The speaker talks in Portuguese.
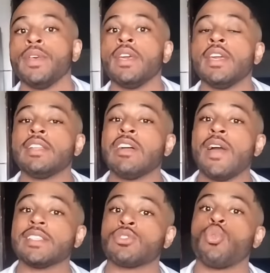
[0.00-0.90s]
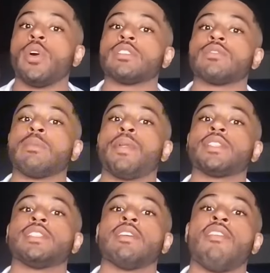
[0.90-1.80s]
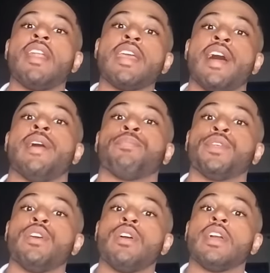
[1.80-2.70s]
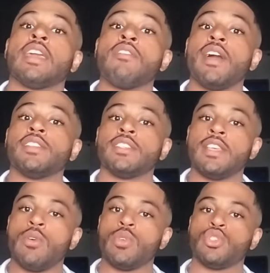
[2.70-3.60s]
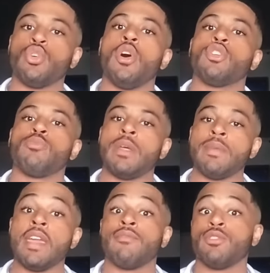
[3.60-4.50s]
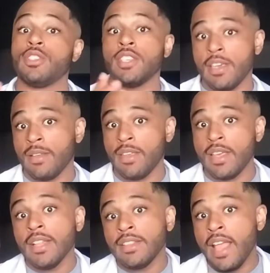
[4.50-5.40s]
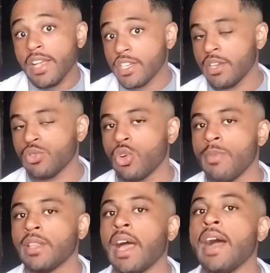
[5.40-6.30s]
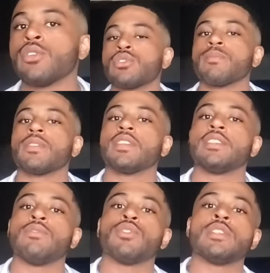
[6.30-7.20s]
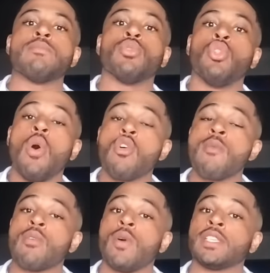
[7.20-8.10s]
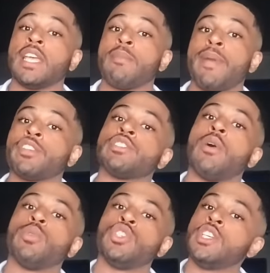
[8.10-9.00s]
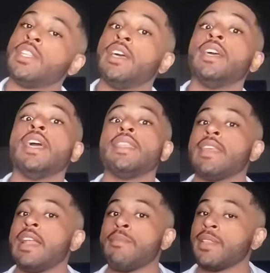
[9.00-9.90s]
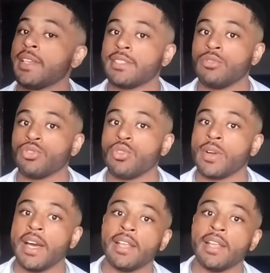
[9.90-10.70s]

Então essas coisas você precisa avaliar. Quem vai dizer o histórico para mim é você. Deixa aqui nos comentários se você mudou alguma coisa de repente na rotina, na alimentação do seu gato,